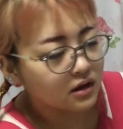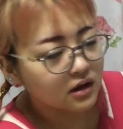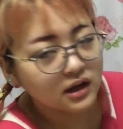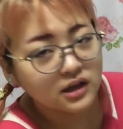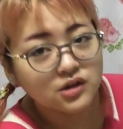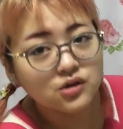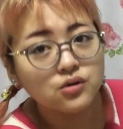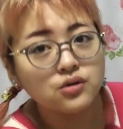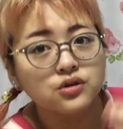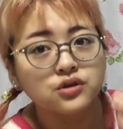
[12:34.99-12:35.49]
化
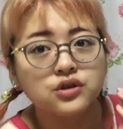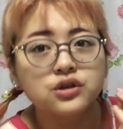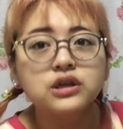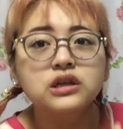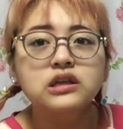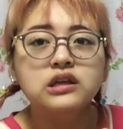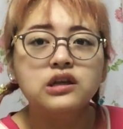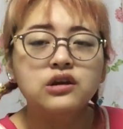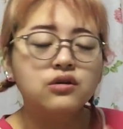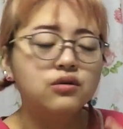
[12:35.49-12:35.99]
粧
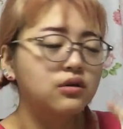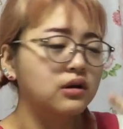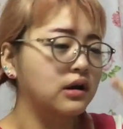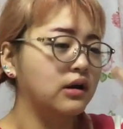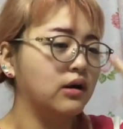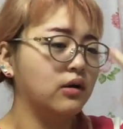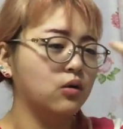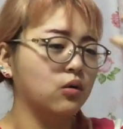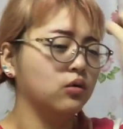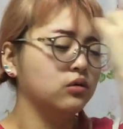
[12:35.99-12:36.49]
水っていうより
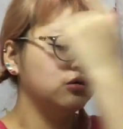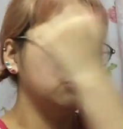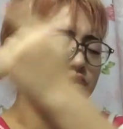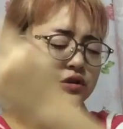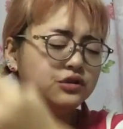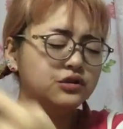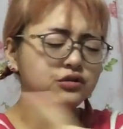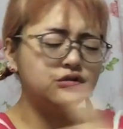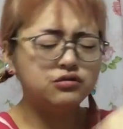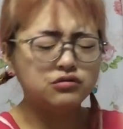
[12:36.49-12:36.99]
かこう
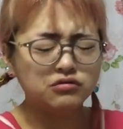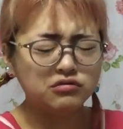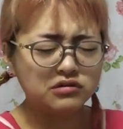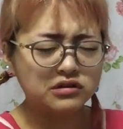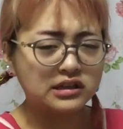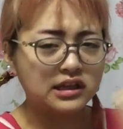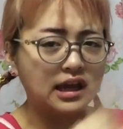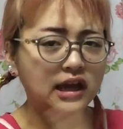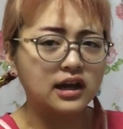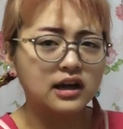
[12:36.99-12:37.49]
シューっ
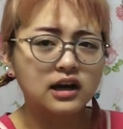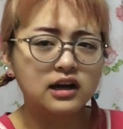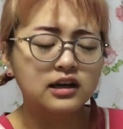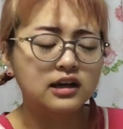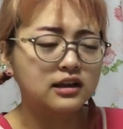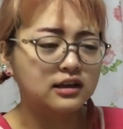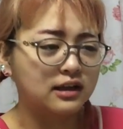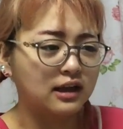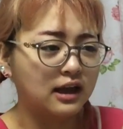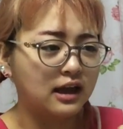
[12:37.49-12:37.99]
てか
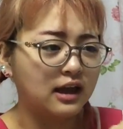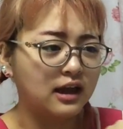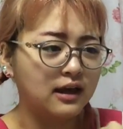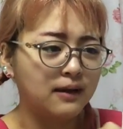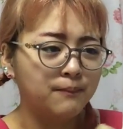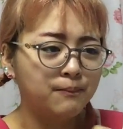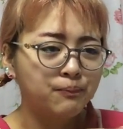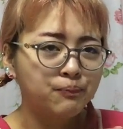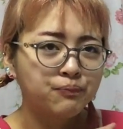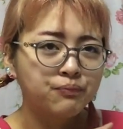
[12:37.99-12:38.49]
け
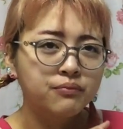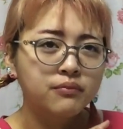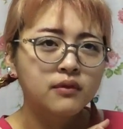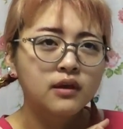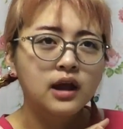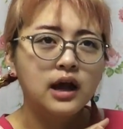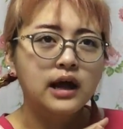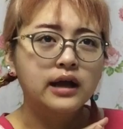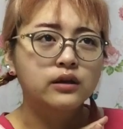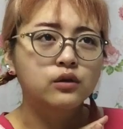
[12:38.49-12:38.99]
て
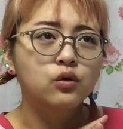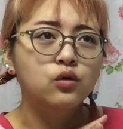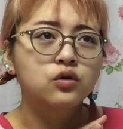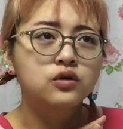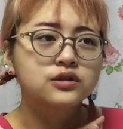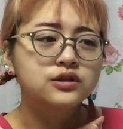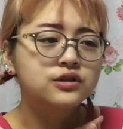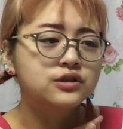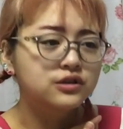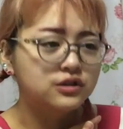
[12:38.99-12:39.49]
あの
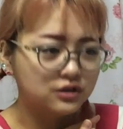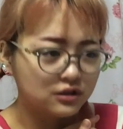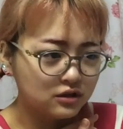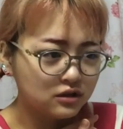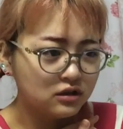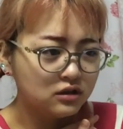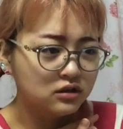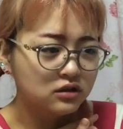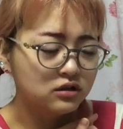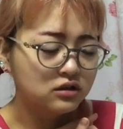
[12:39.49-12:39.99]
保湿
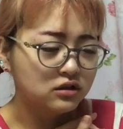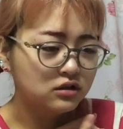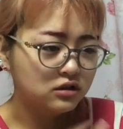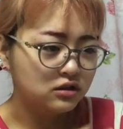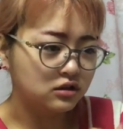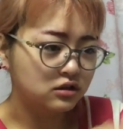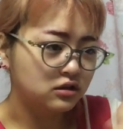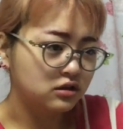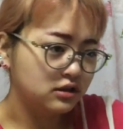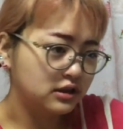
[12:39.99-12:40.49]

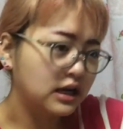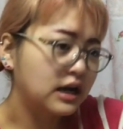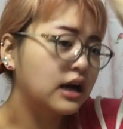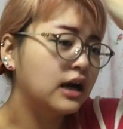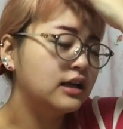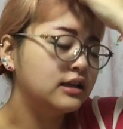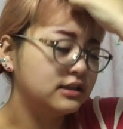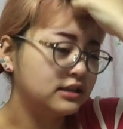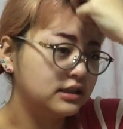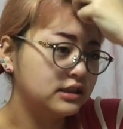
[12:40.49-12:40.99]
な
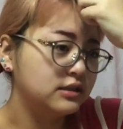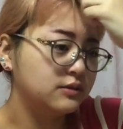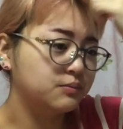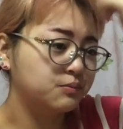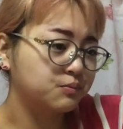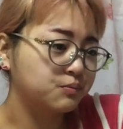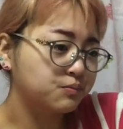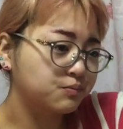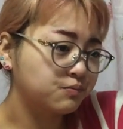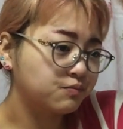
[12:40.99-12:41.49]
感じ
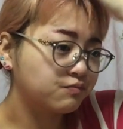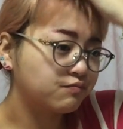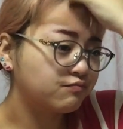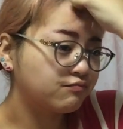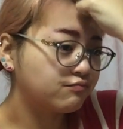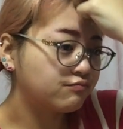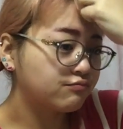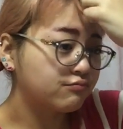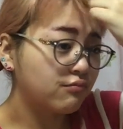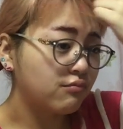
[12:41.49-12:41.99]

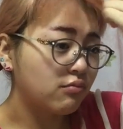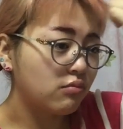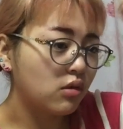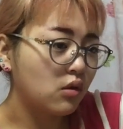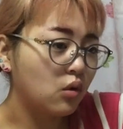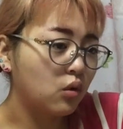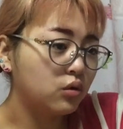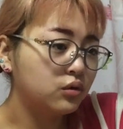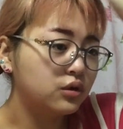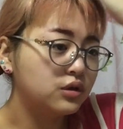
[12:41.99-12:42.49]

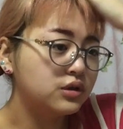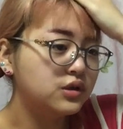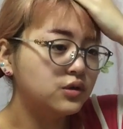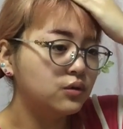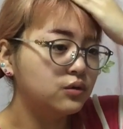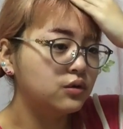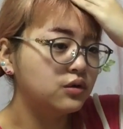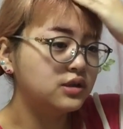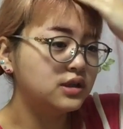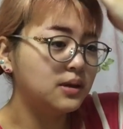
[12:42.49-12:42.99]
今年
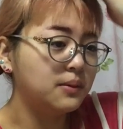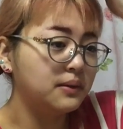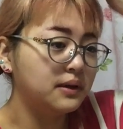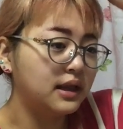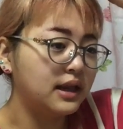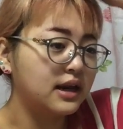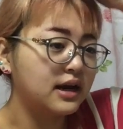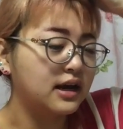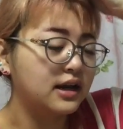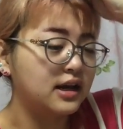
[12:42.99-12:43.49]
お年玉
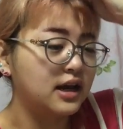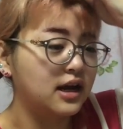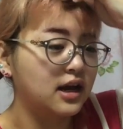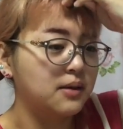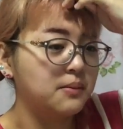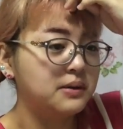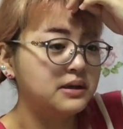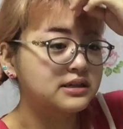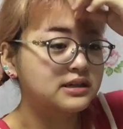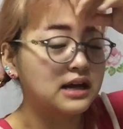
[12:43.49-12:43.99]
誰かにあ
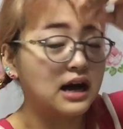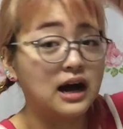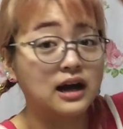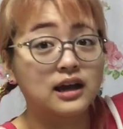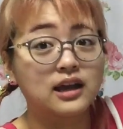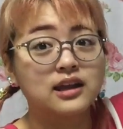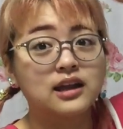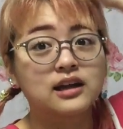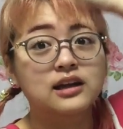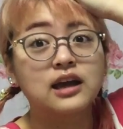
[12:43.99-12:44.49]
げますかあ
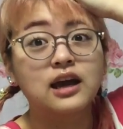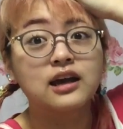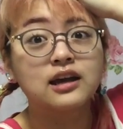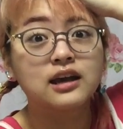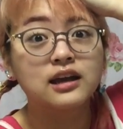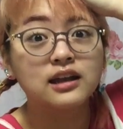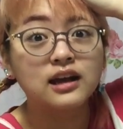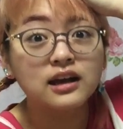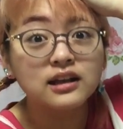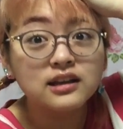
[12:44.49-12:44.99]
げなきゃい
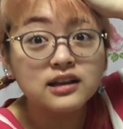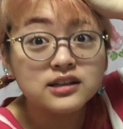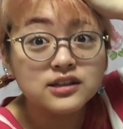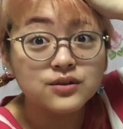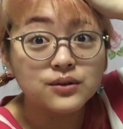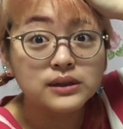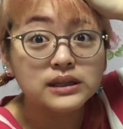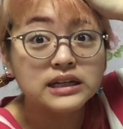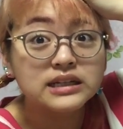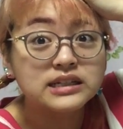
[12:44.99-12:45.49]
けないんで
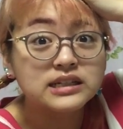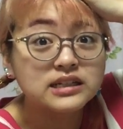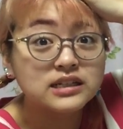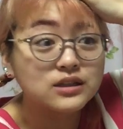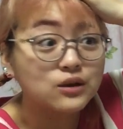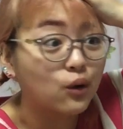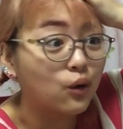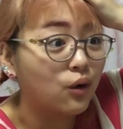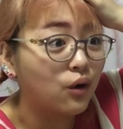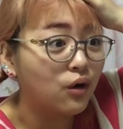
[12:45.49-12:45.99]
す私
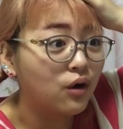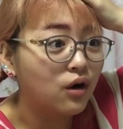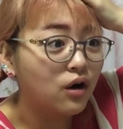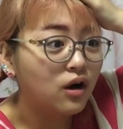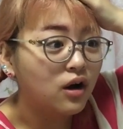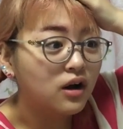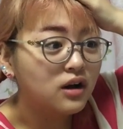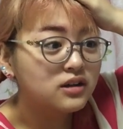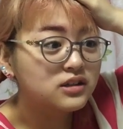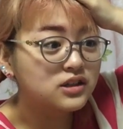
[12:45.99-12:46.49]
そ
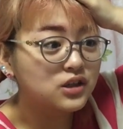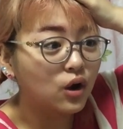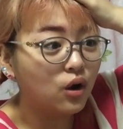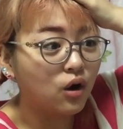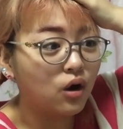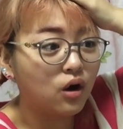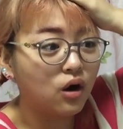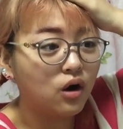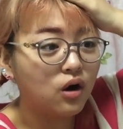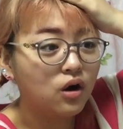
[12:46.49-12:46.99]
う
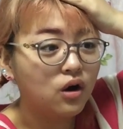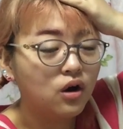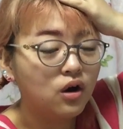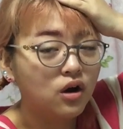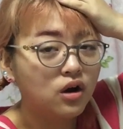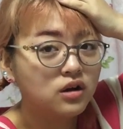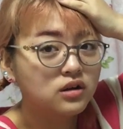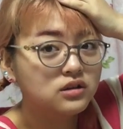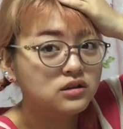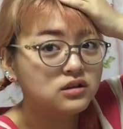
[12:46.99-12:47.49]
そ
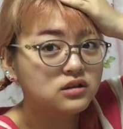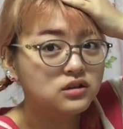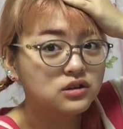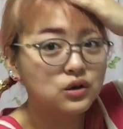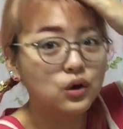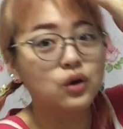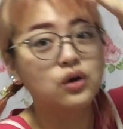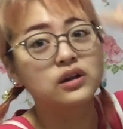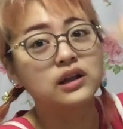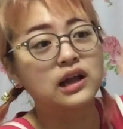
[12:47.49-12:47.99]
う
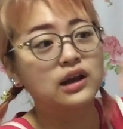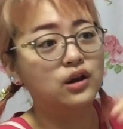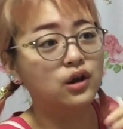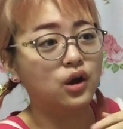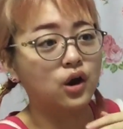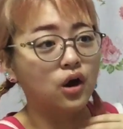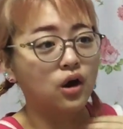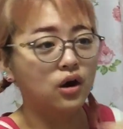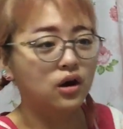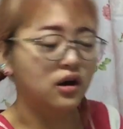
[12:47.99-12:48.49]
そうなの
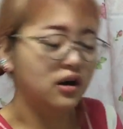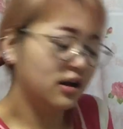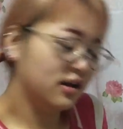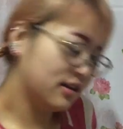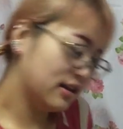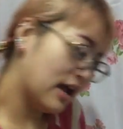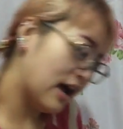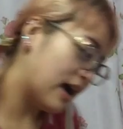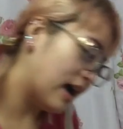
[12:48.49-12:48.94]
よだ